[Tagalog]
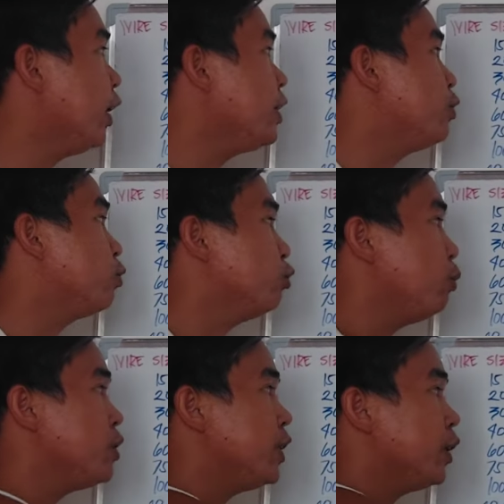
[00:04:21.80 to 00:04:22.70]
to guys, yung
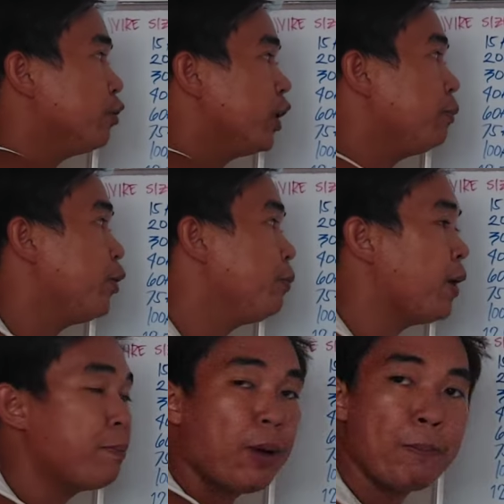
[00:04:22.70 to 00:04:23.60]
2.0, 3.5,
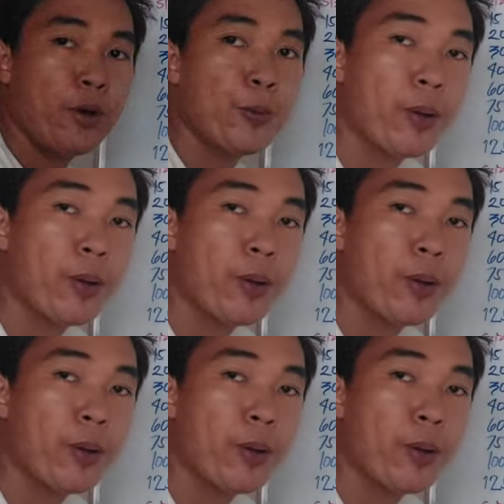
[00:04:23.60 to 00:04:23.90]
5.5,